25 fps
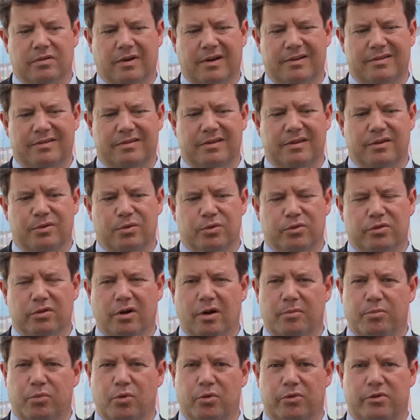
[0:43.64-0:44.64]
России
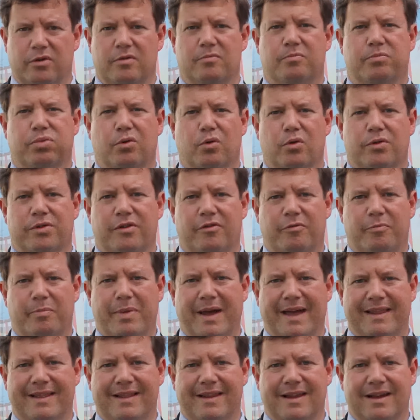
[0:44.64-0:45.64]
уже работаем плотно в
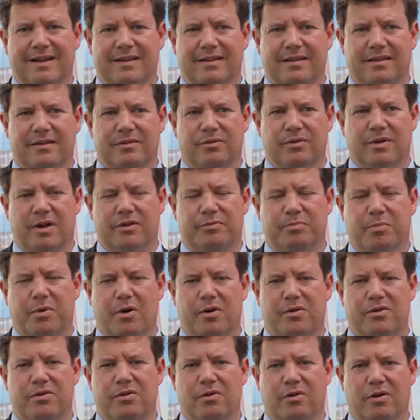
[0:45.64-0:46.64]
пять лет. У нас
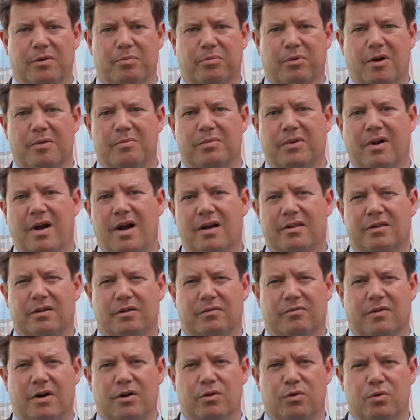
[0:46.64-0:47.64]
партнеры
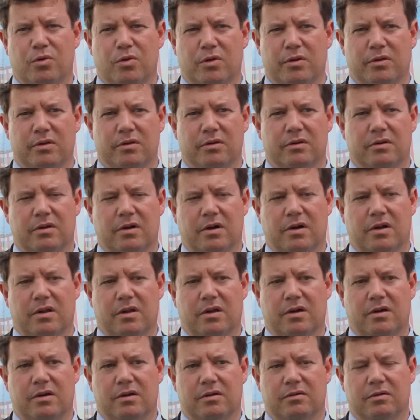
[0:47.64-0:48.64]
«Промтрактор Вагон»,
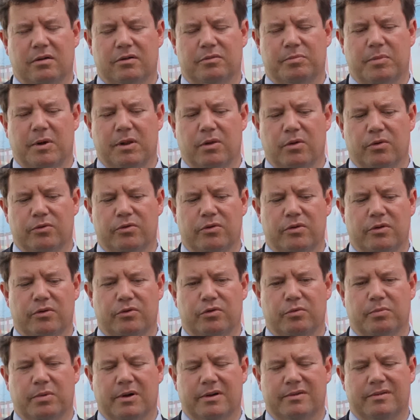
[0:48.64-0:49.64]
расположены
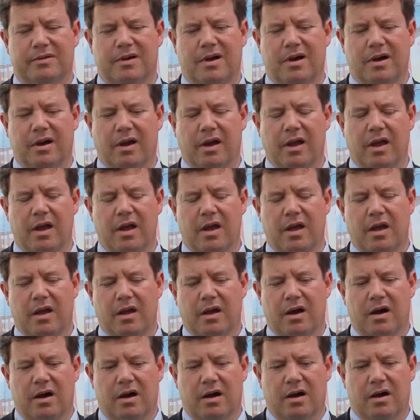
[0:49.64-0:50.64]
Чебоксары,
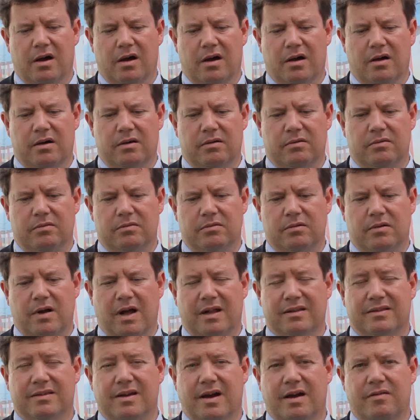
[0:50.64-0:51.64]

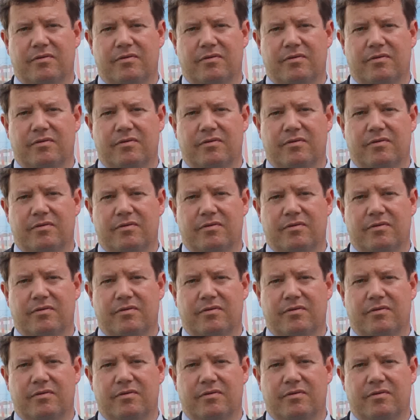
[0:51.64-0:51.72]
Алтай